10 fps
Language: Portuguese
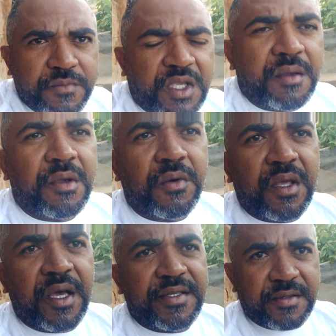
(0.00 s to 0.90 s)
Quem me
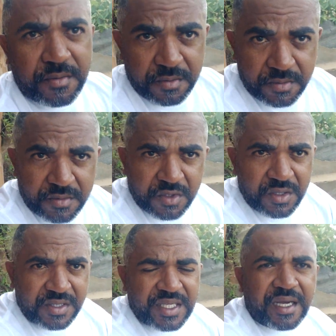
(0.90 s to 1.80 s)
conhece
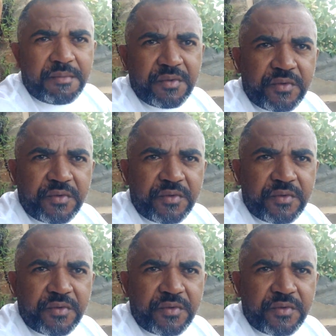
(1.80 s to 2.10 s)
sabe.